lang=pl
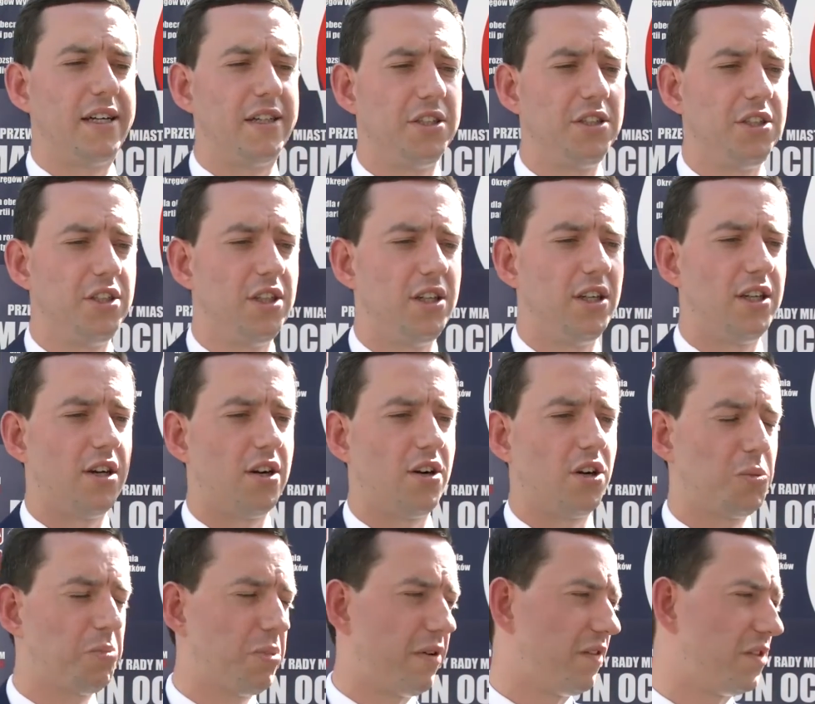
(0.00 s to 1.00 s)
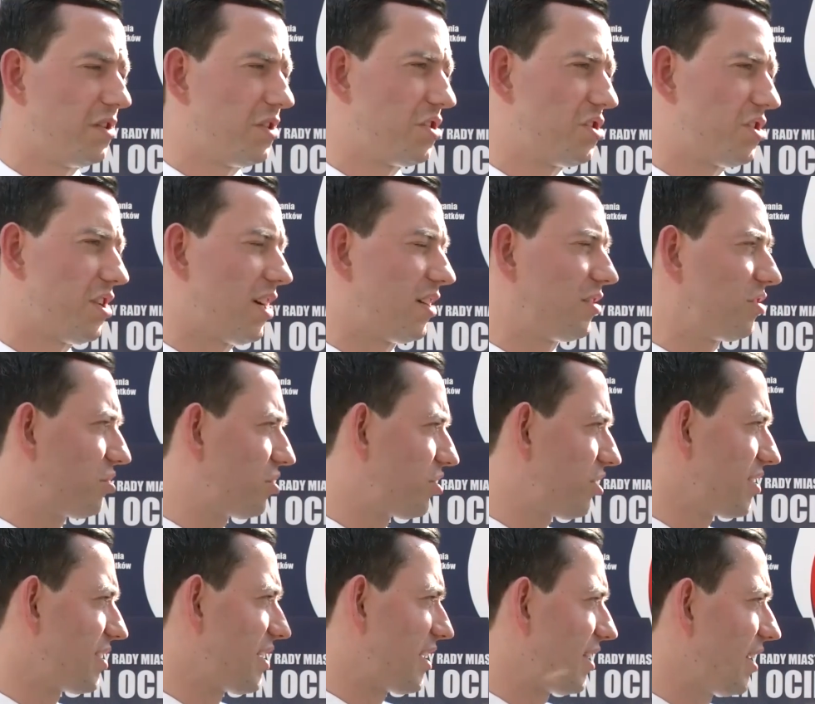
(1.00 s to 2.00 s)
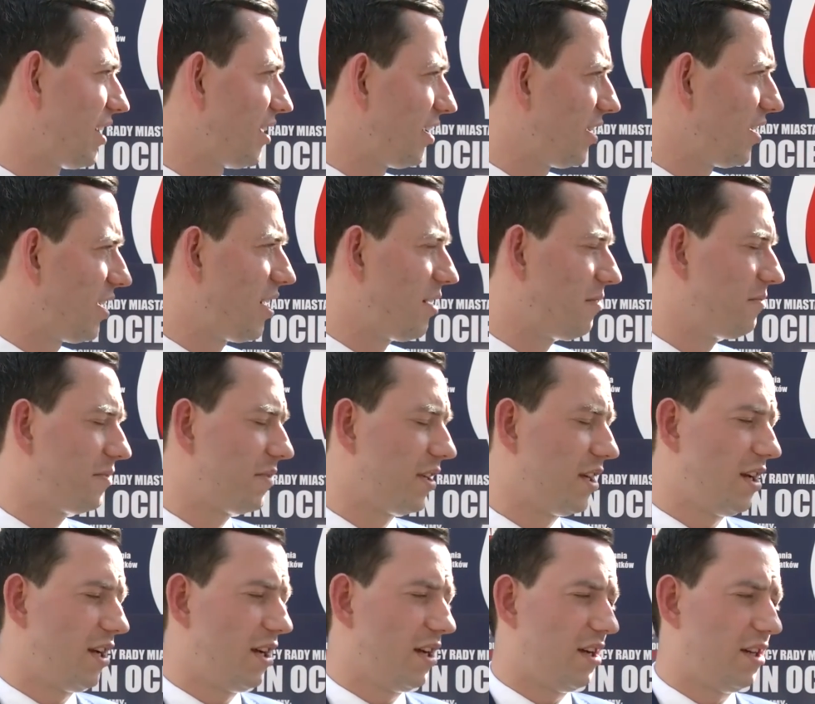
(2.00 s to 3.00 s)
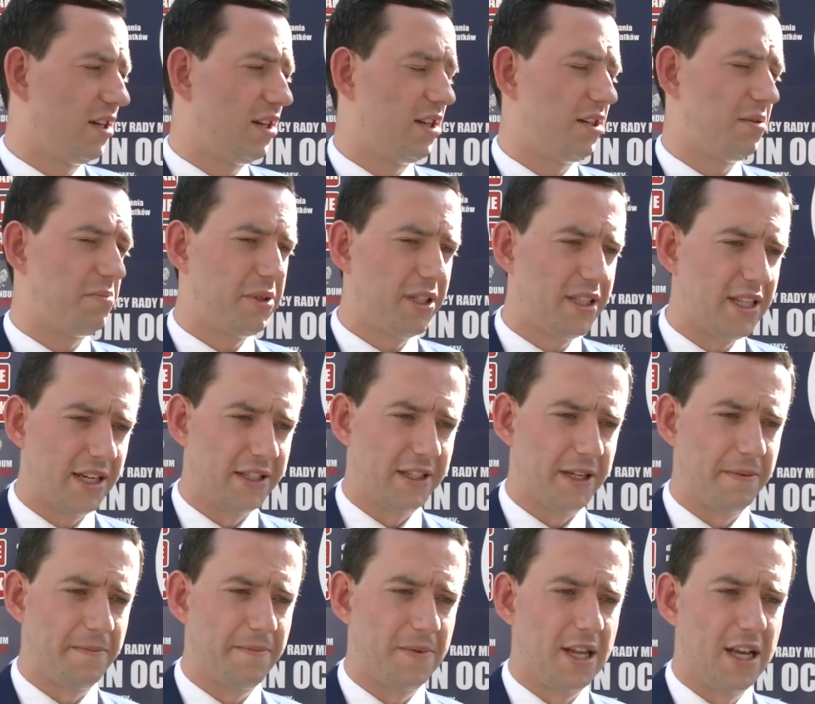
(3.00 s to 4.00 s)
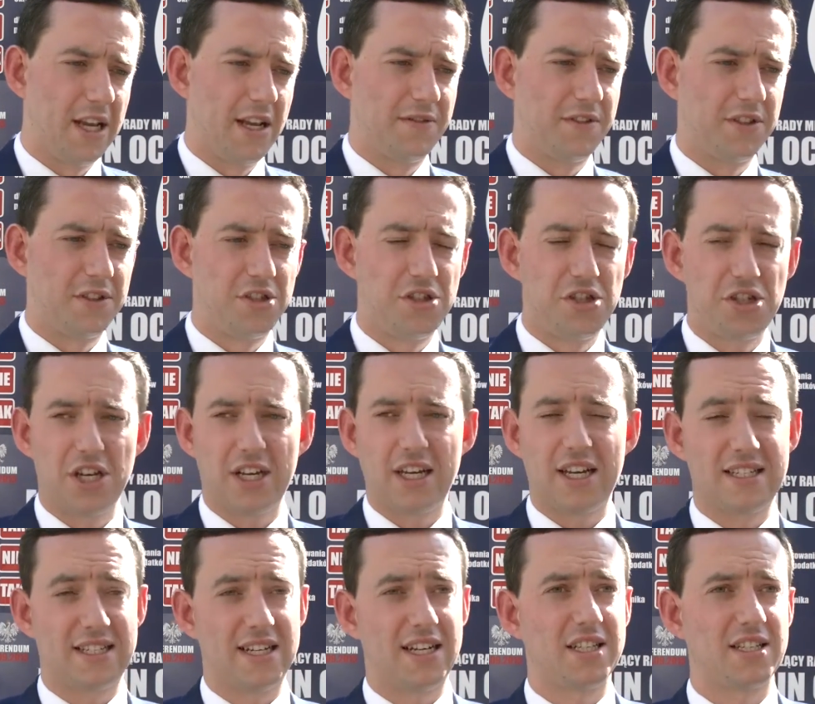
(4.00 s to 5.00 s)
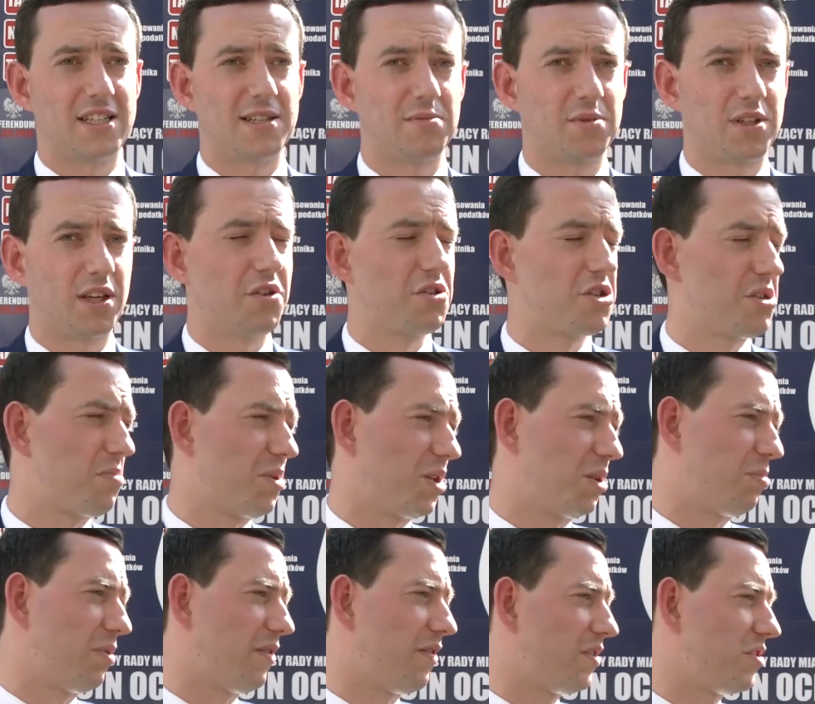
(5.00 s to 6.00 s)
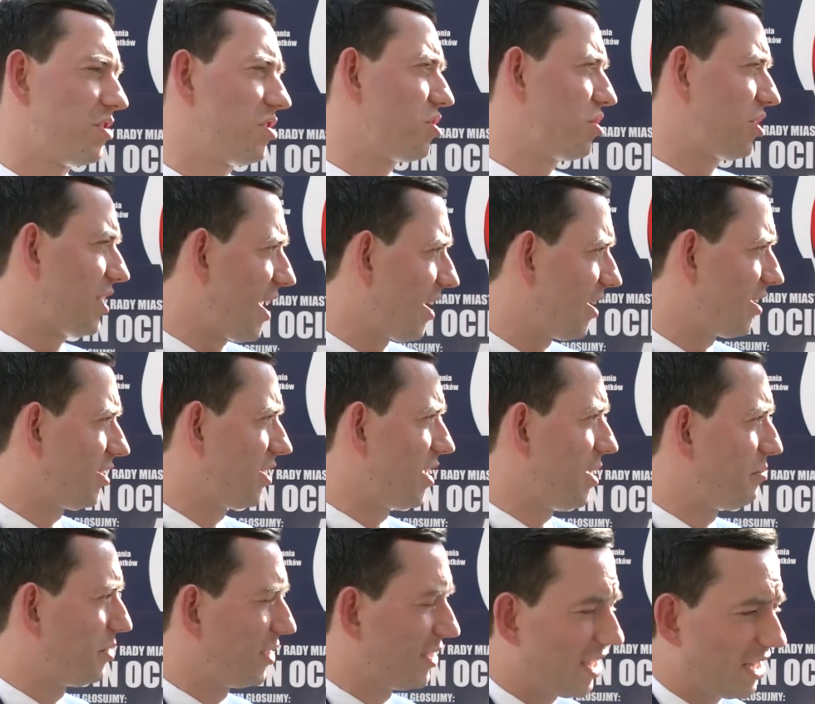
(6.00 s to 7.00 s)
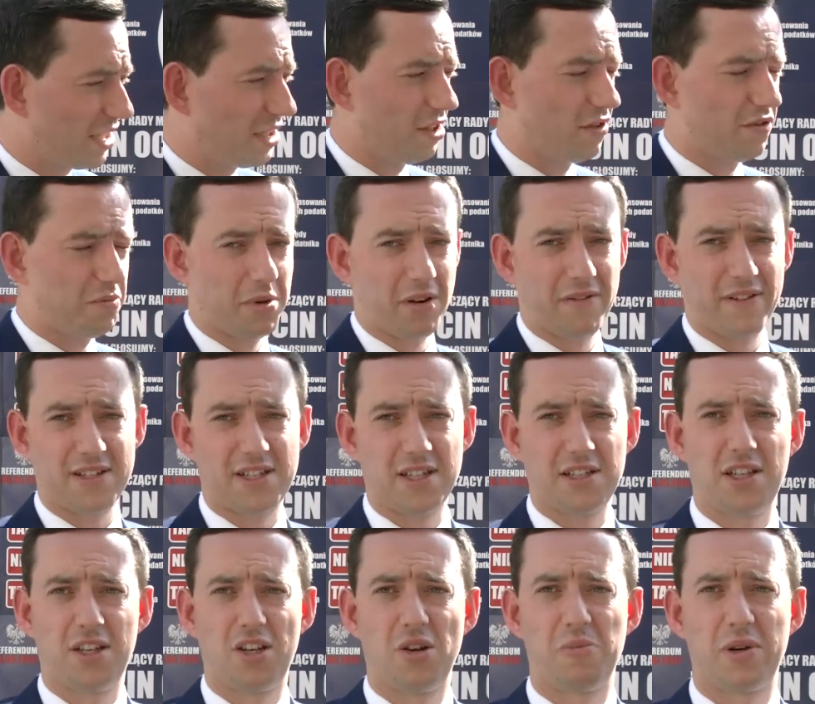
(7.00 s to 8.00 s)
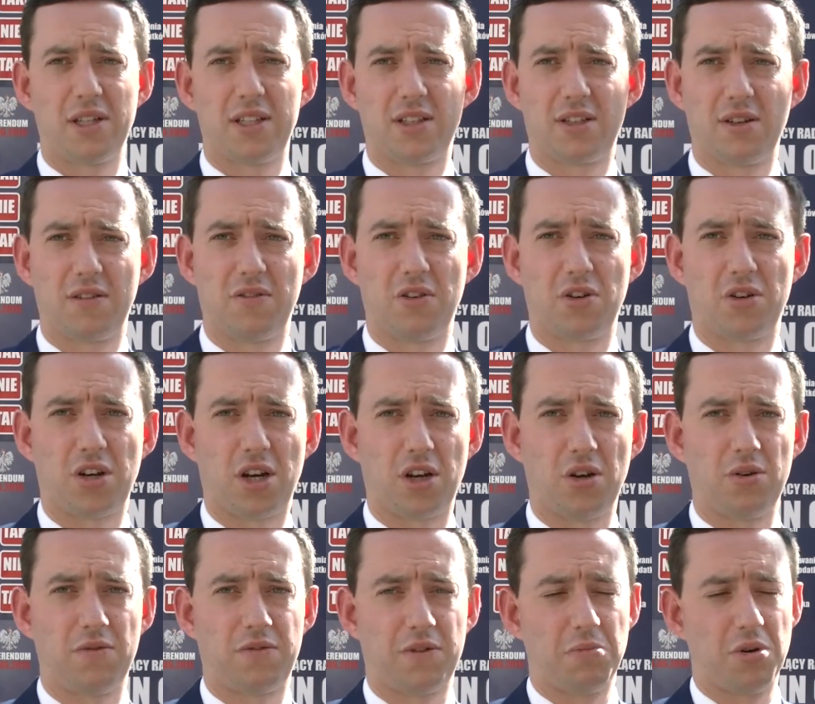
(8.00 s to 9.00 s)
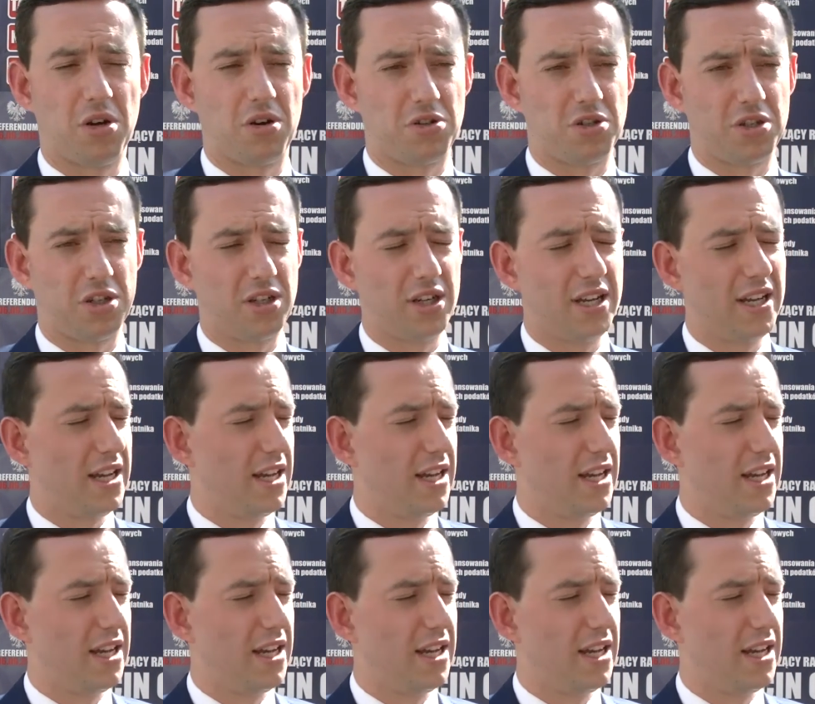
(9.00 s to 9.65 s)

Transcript: i odpowiedzieć na trzy zadane nam pytania. Więc dzisiaj ja zachęcam do tego, żeby odpowiedzieć tak na pytanie o wprowadzenie jednomandatowych okręgów wyborczych.